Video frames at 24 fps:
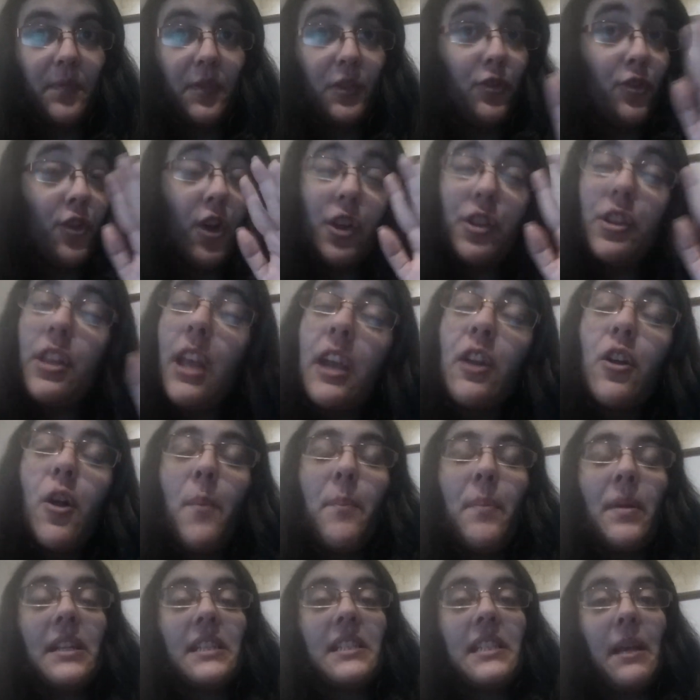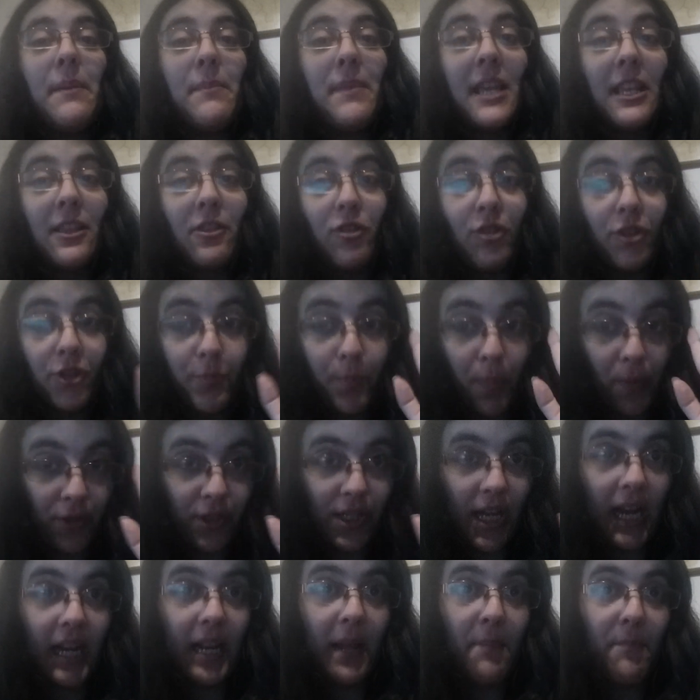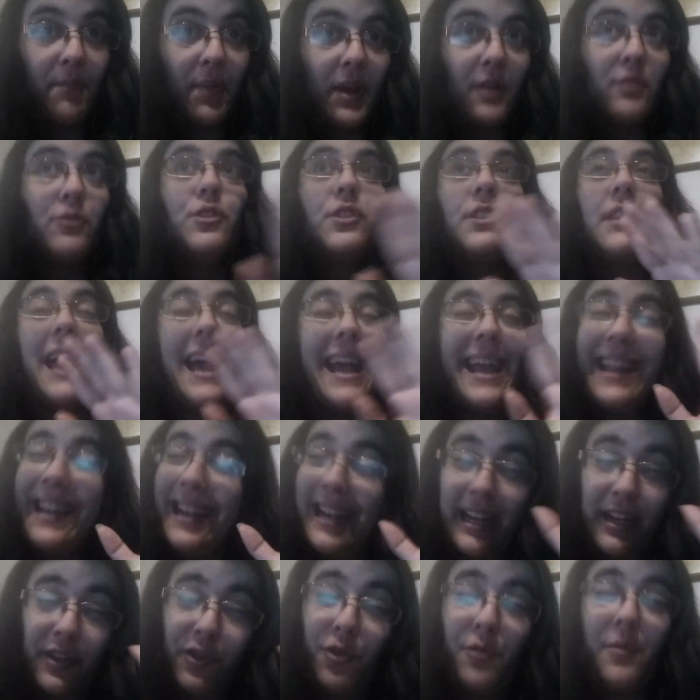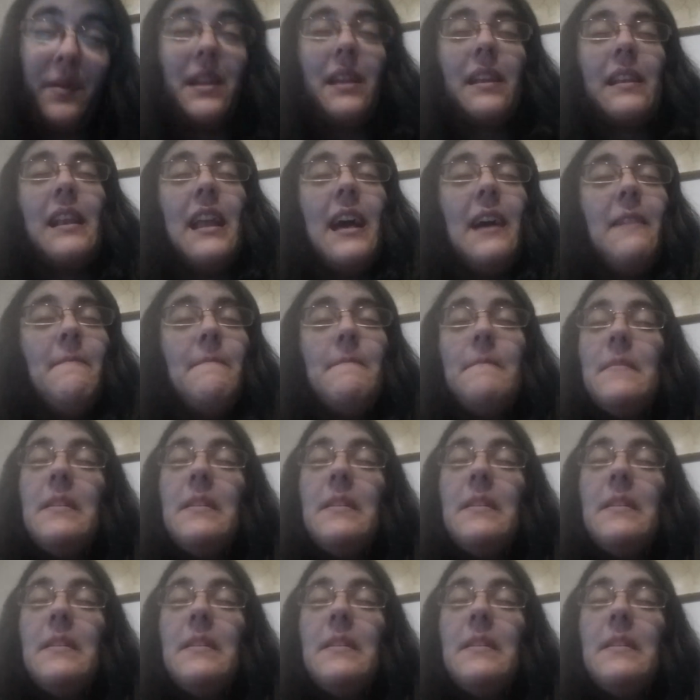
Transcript: No tengo pensamientos, por si alguien pregunta, en resubirla.